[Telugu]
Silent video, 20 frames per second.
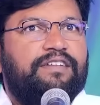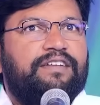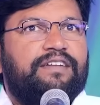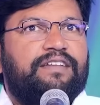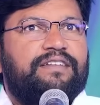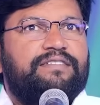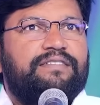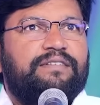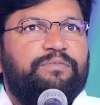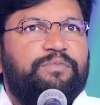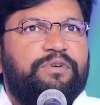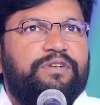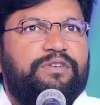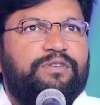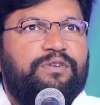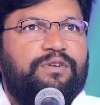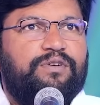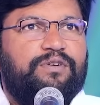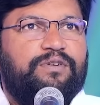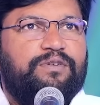ఇంట్రెస్ట్గా
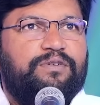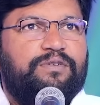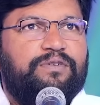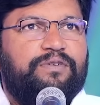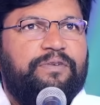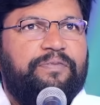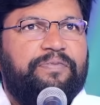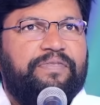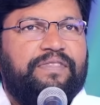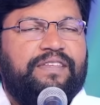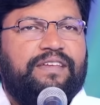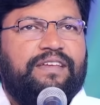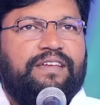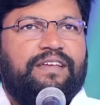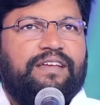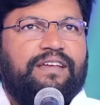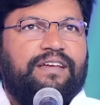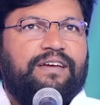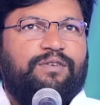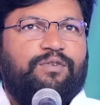పెట్టిన వాళ్ళు
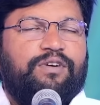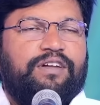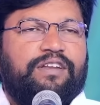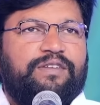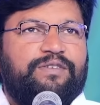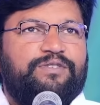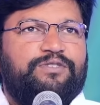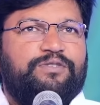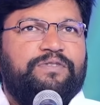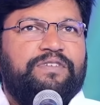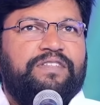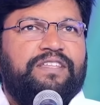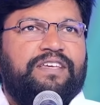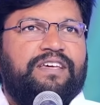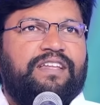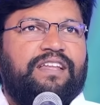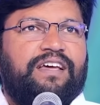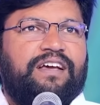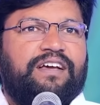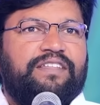ఒక నిమిషం ఇదే
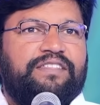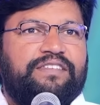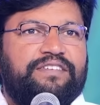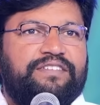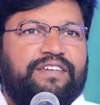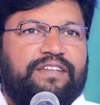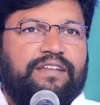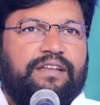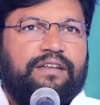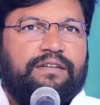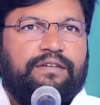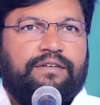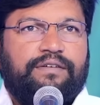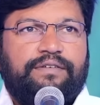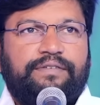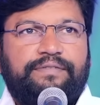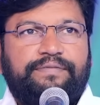రాగం తీశాను అనుకో